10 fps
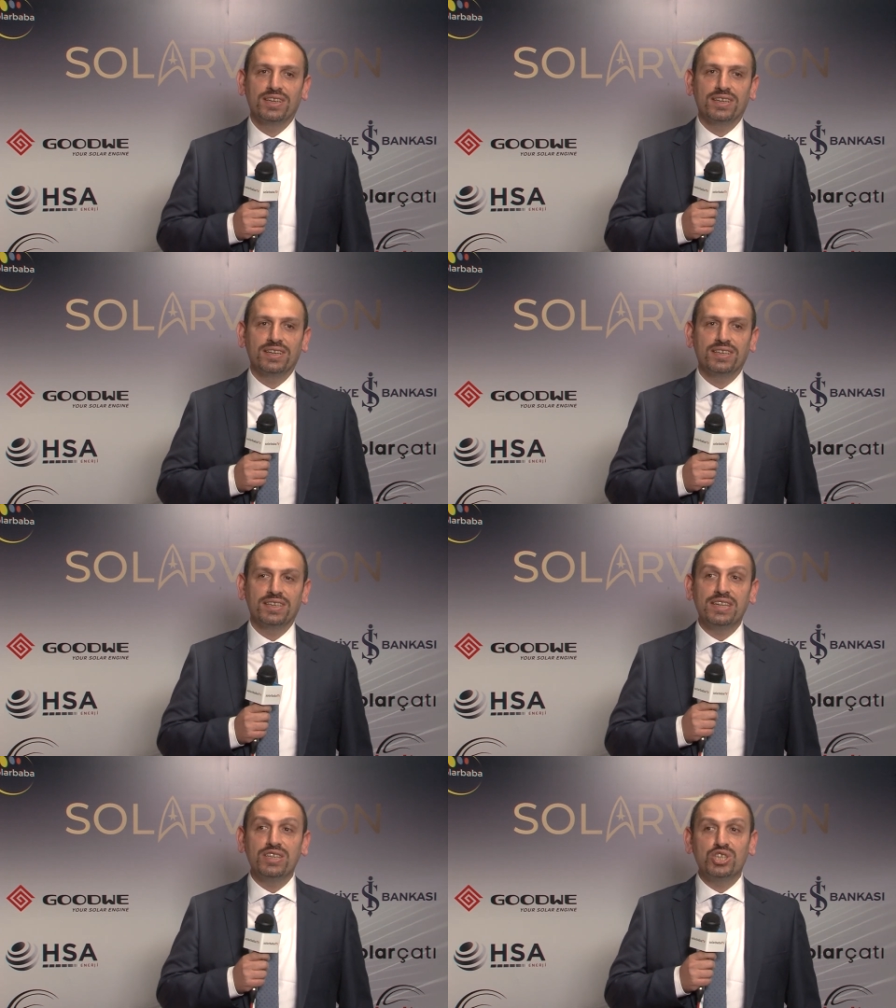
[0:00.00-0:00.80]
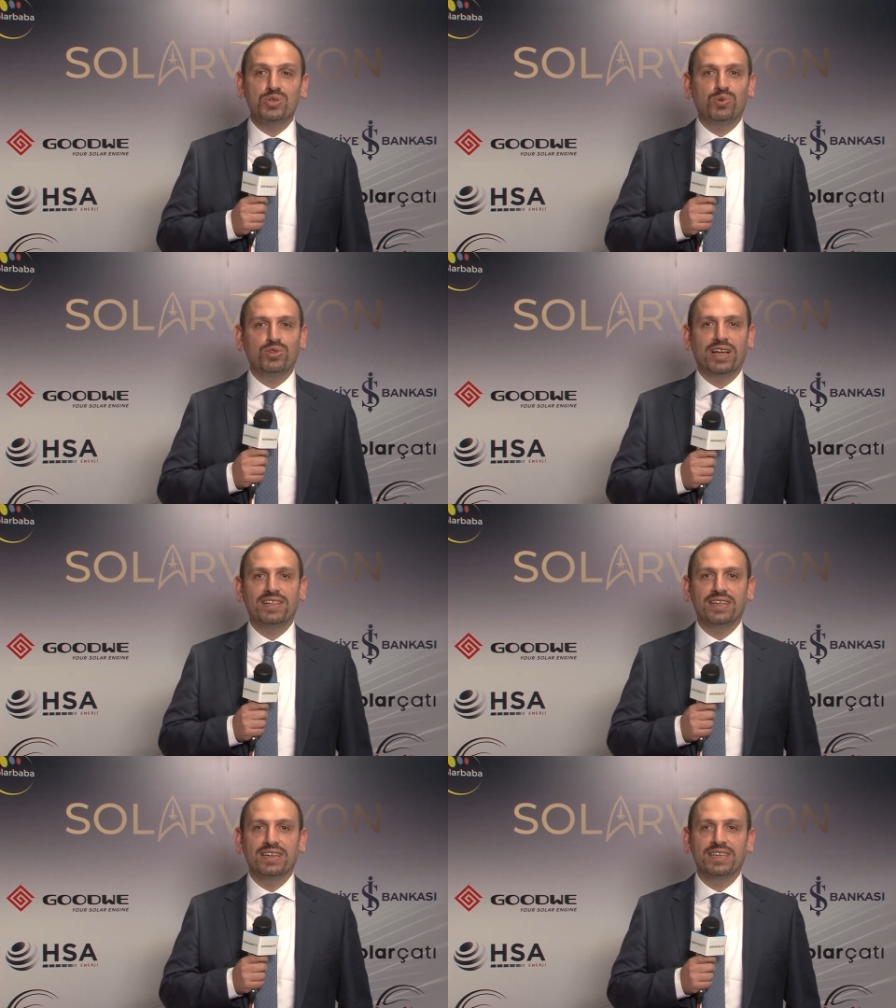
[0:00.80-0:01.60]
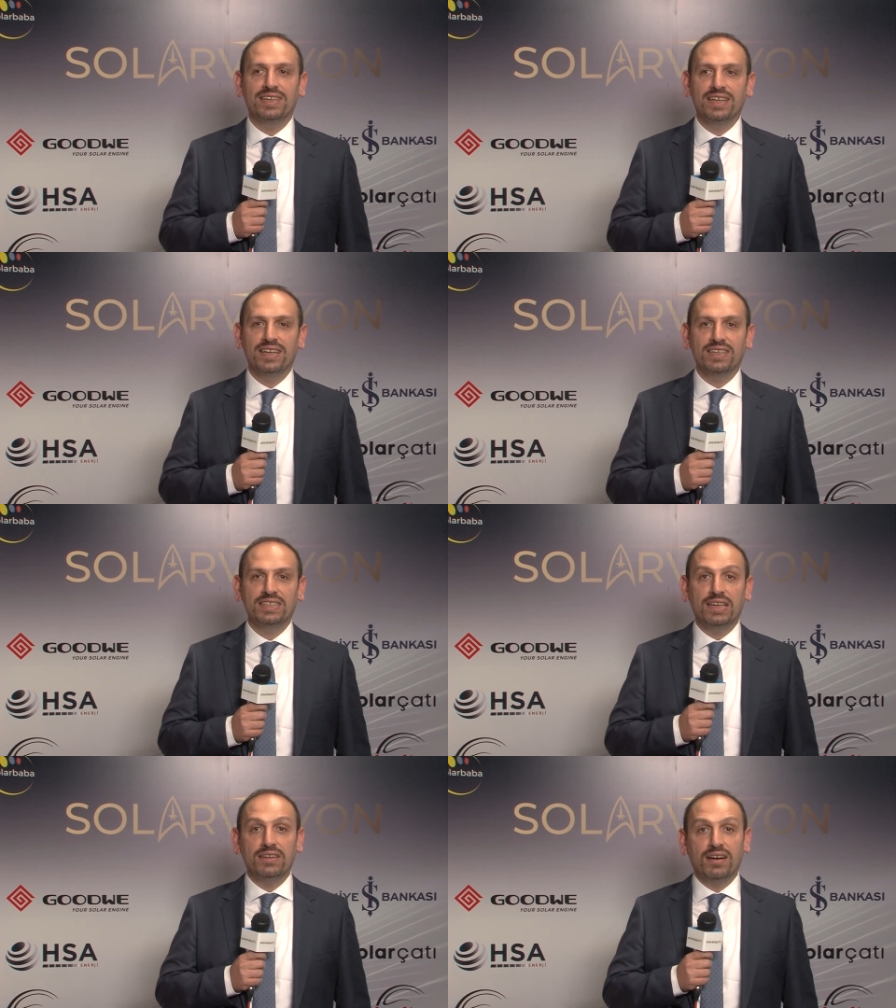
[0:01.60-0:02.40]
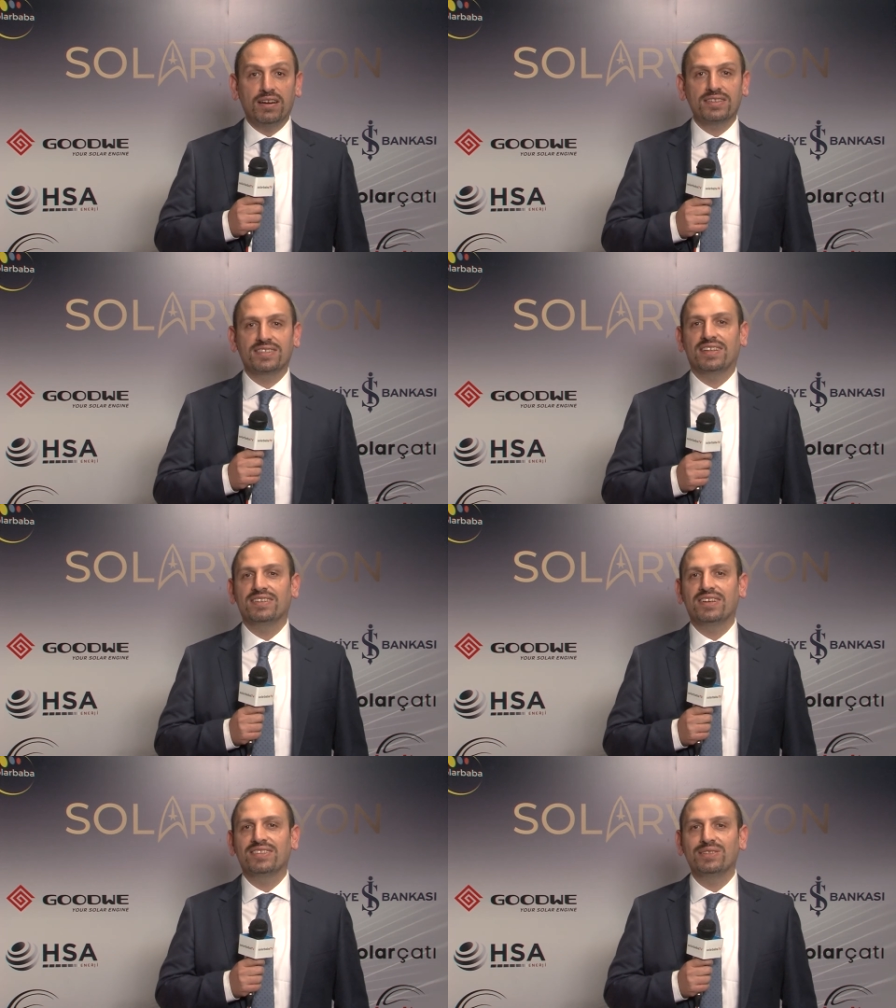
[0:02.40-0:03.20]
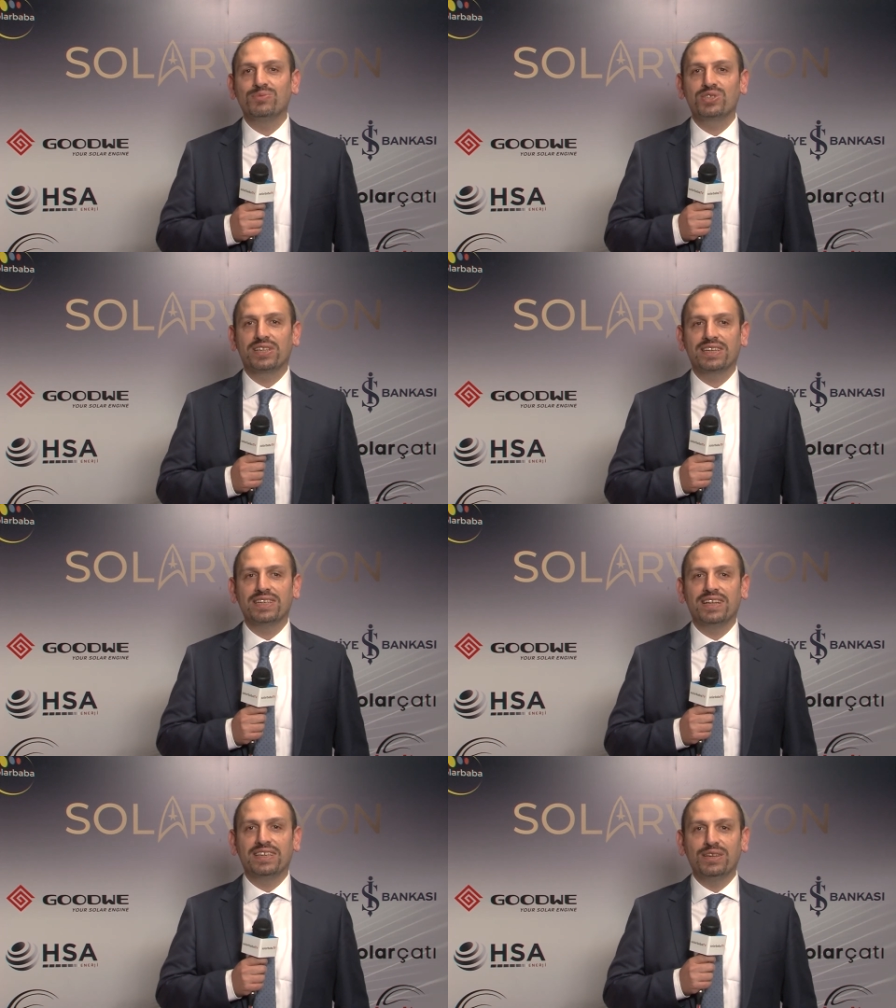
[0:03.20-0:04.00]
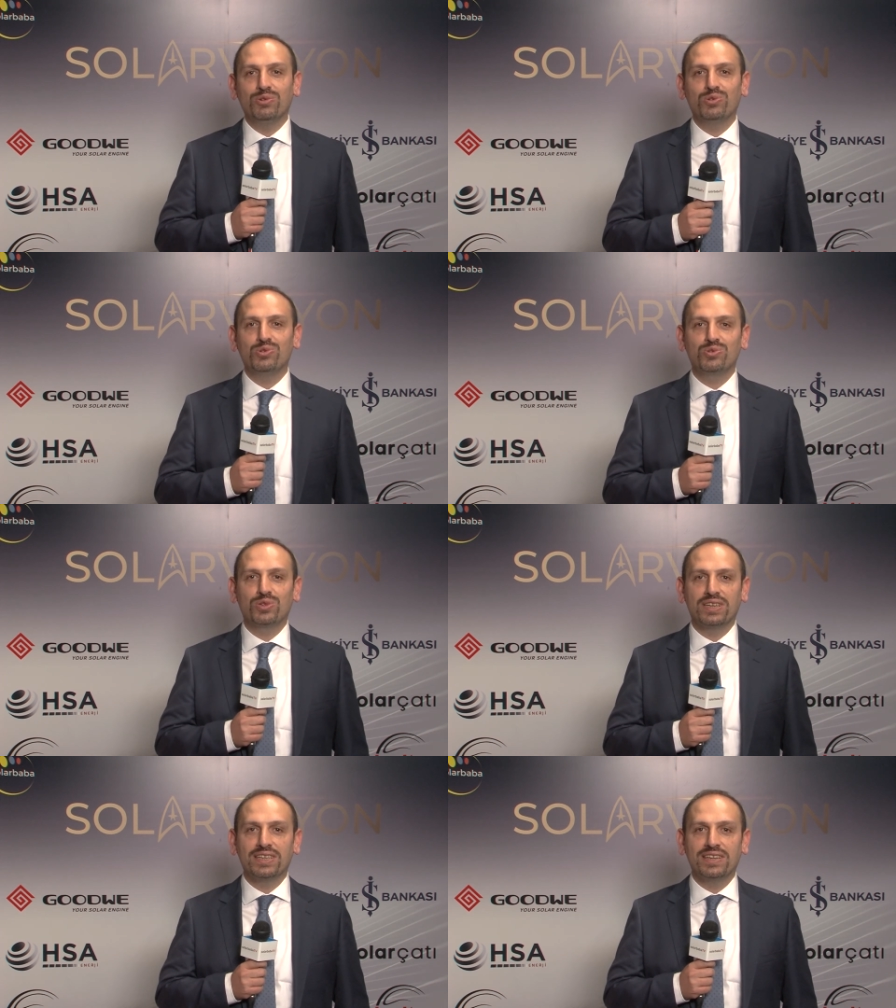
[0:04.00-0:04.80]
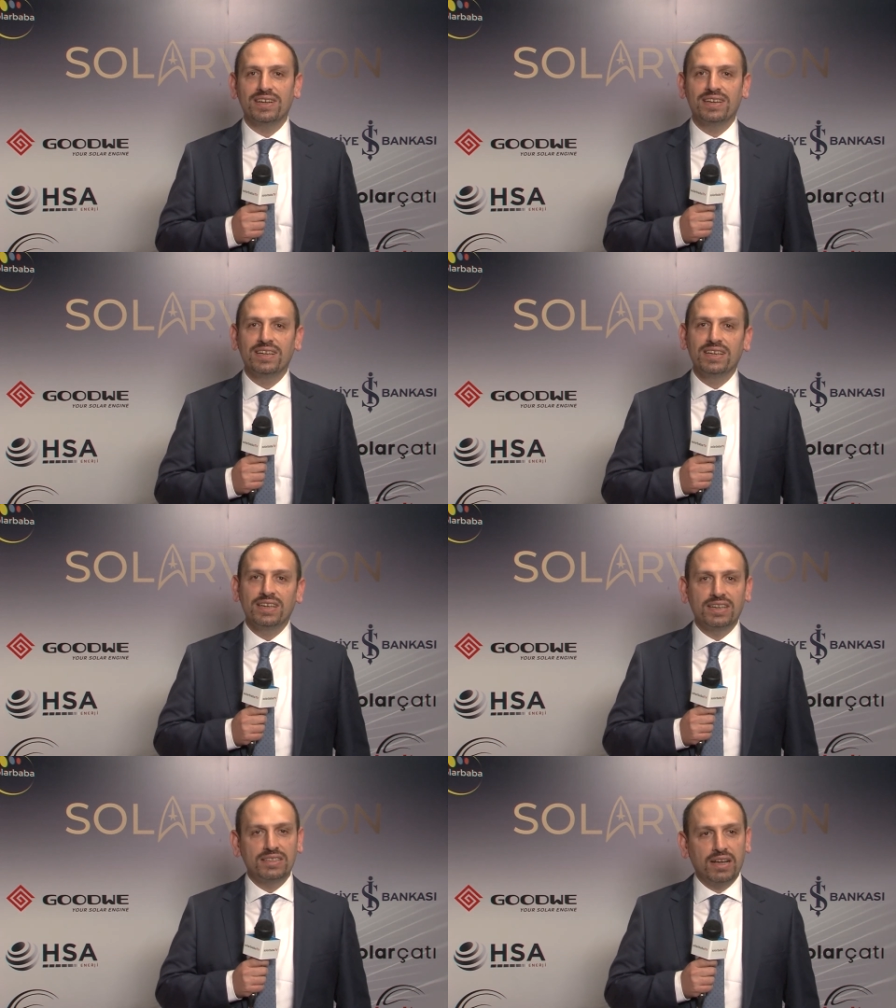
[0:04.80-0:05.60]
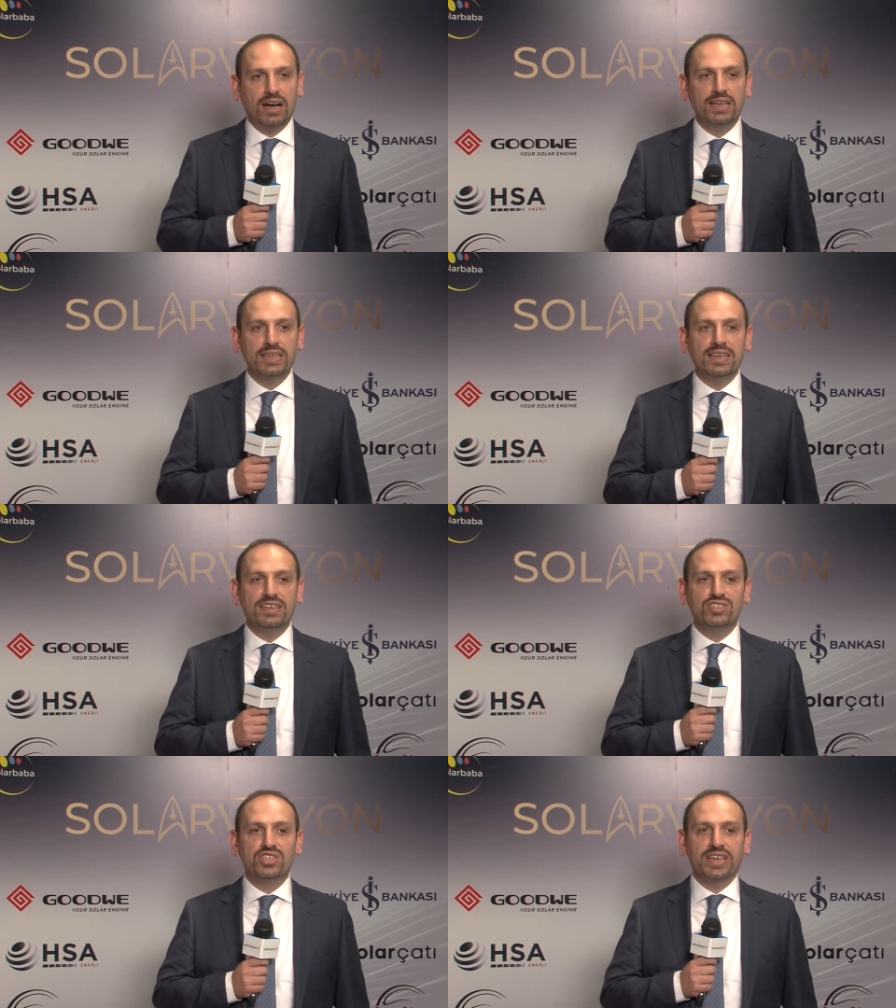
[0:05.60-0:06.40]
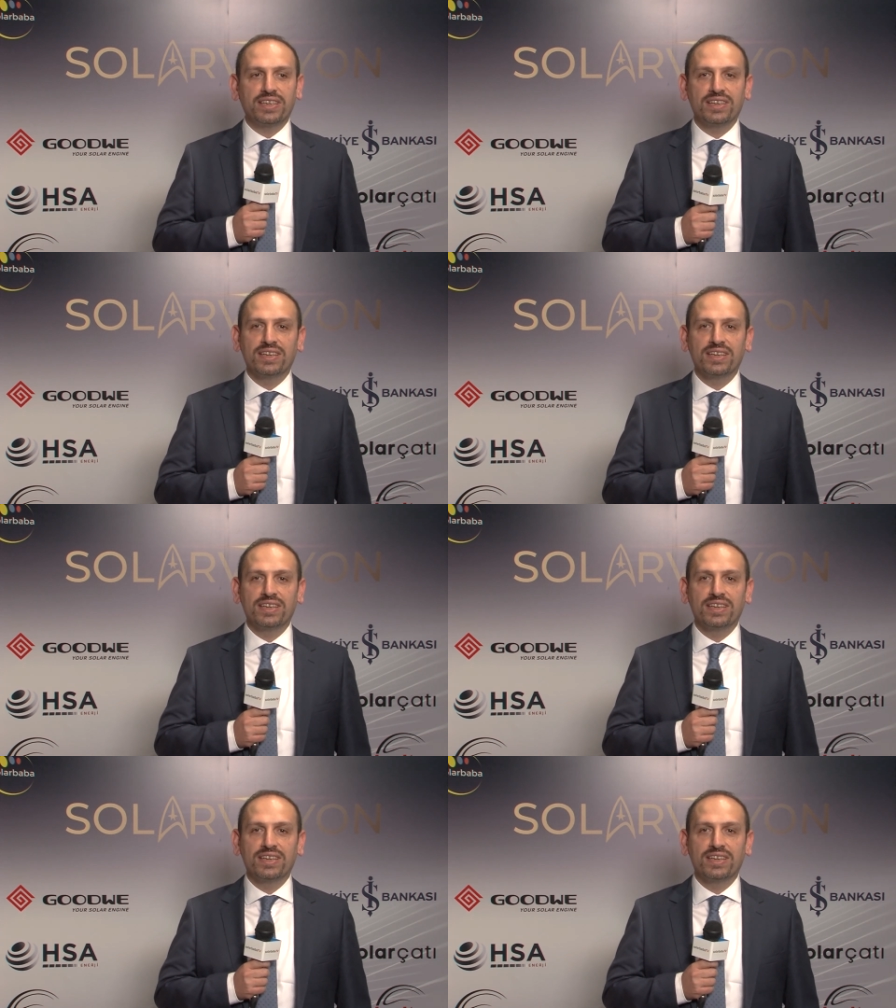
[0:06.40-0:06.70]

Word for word: ee, yeni iş modelleriyle, yeni artan katılımcılarıyla, yeni oyuncularıyla e, daha iyiye gidecek.